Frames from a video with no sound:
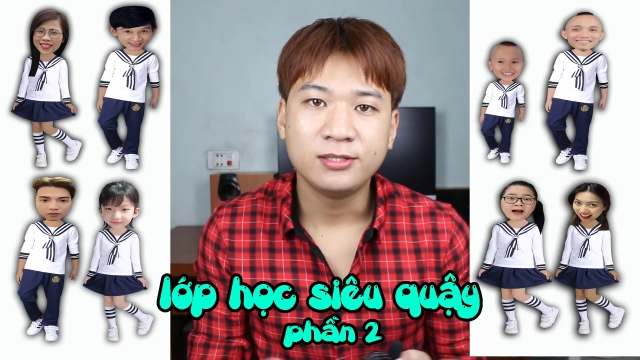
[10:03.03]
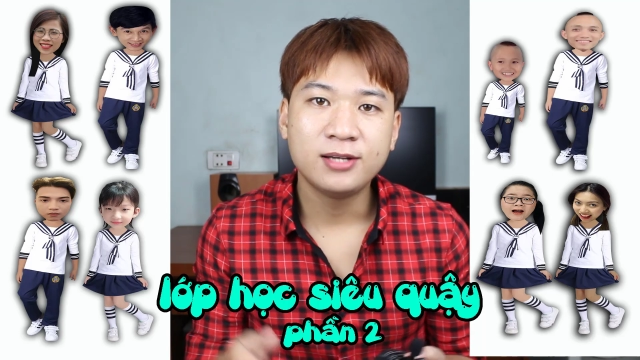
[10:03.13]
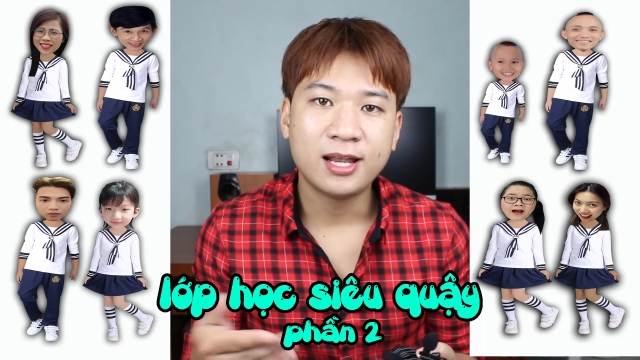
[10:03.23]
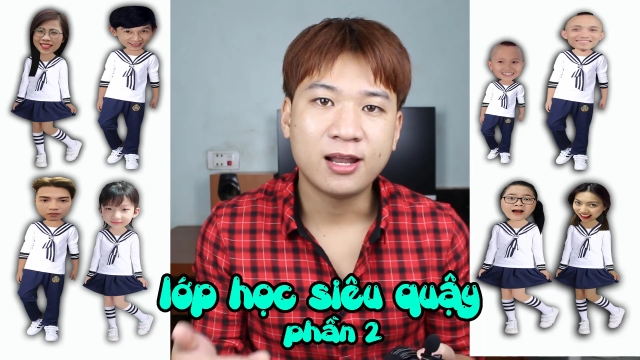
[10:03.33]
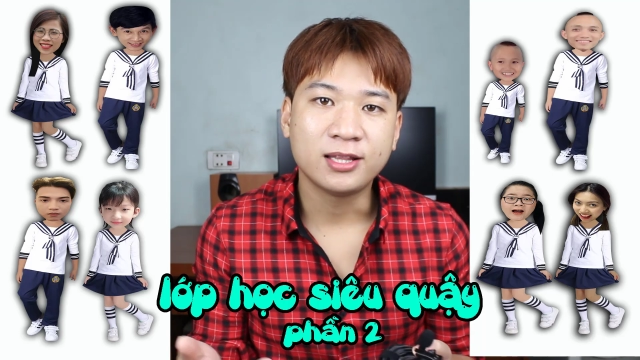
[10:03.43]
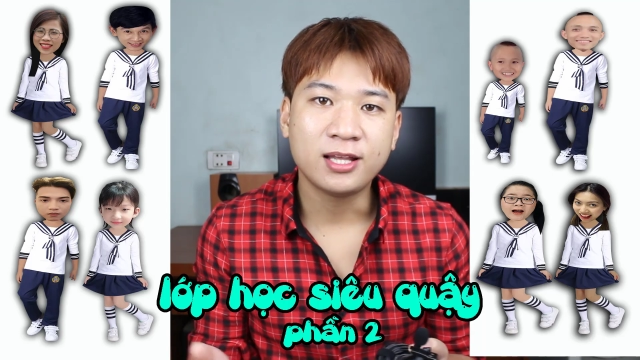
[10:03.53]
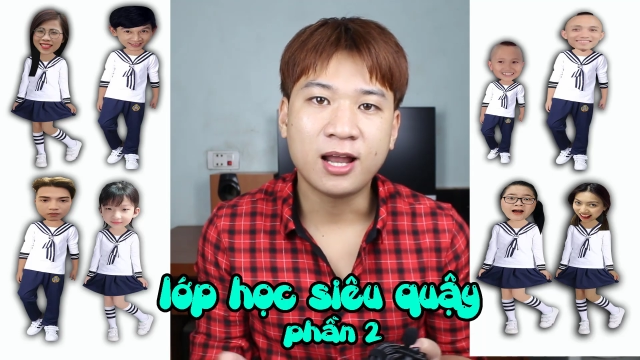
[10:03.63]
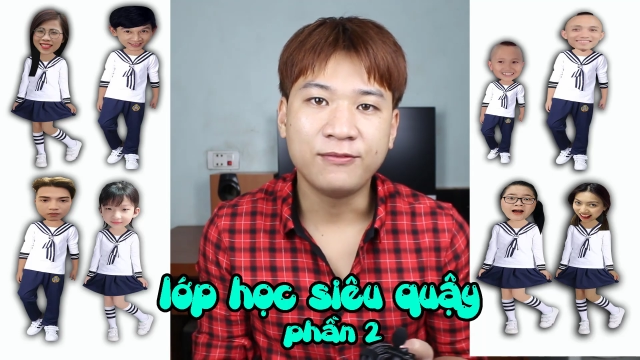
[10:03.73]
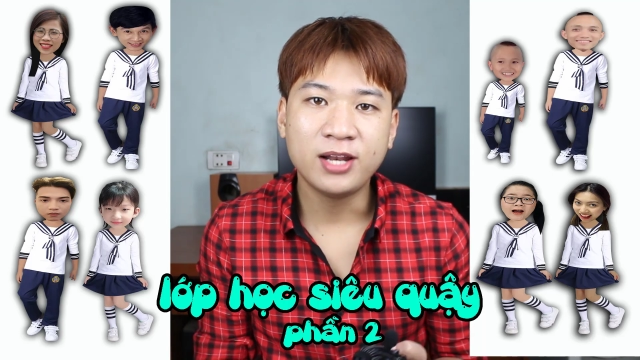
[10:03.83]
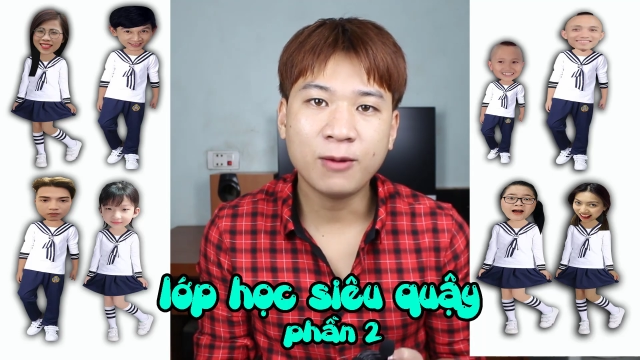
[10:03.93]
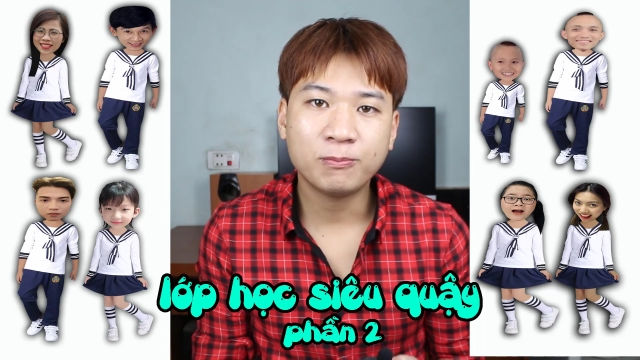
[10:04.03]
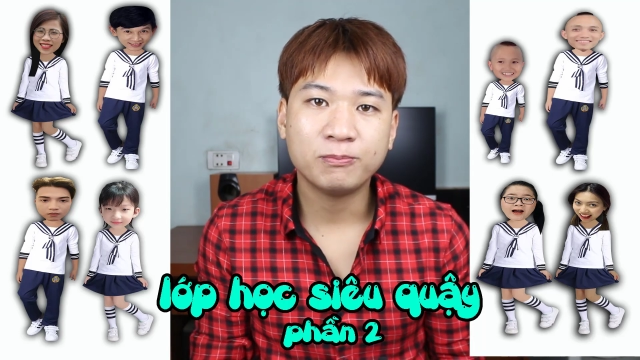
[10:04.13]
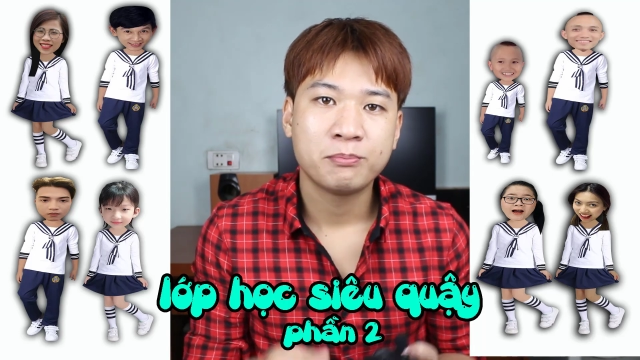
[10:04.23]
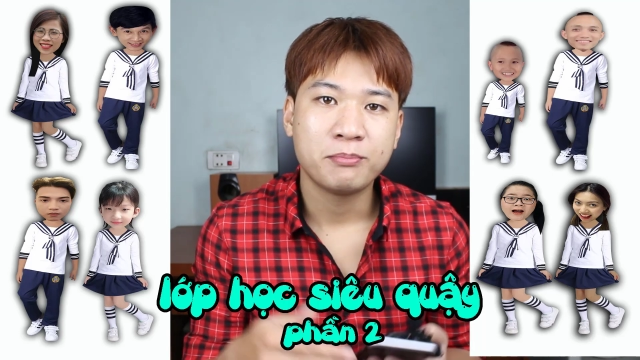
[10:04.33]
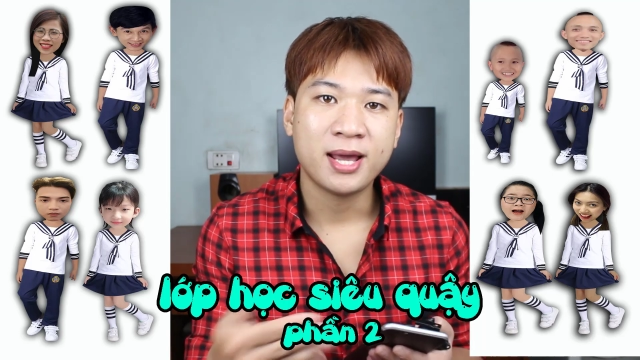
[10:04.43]
như là LTL Vlog,
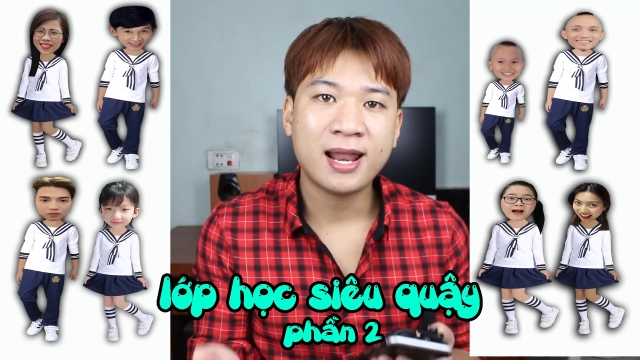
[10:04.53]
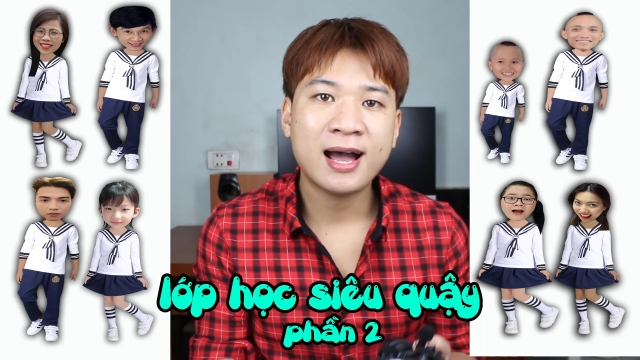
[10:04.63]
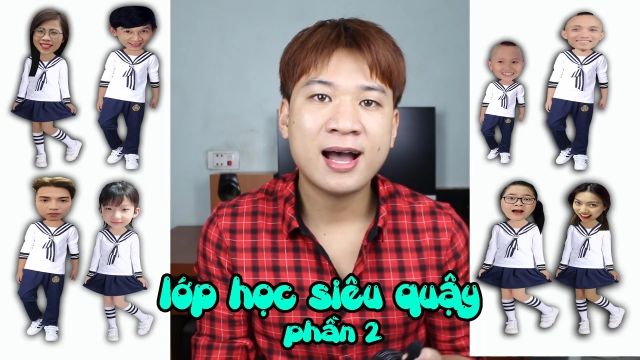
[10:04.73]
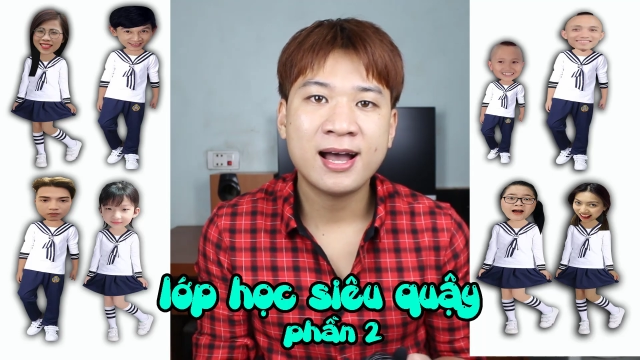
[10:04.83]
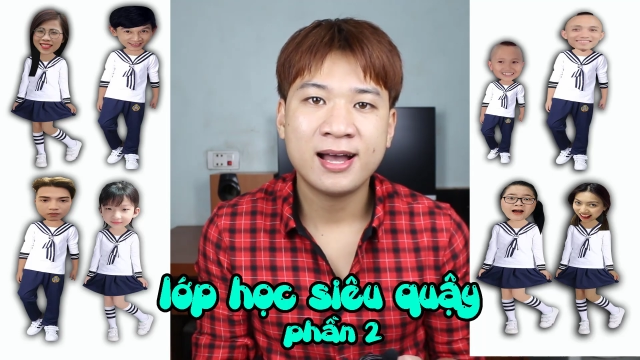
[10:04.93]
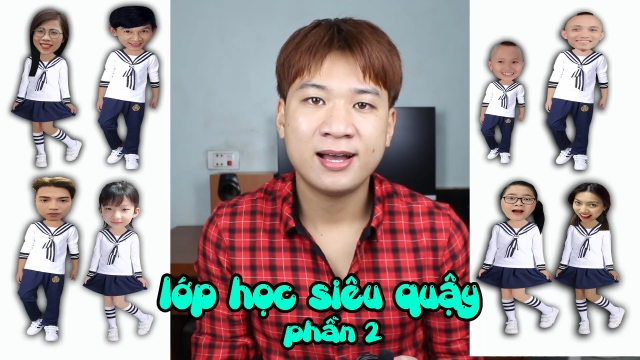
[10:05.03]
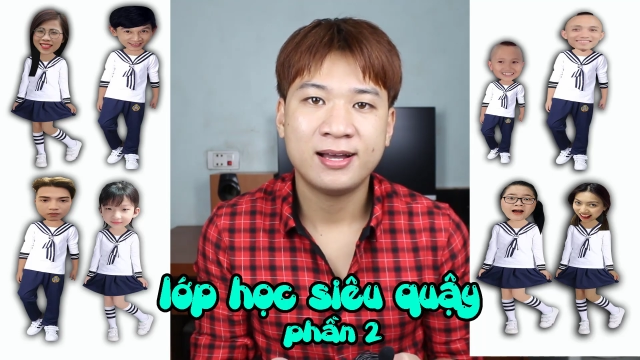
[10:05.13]
Bella,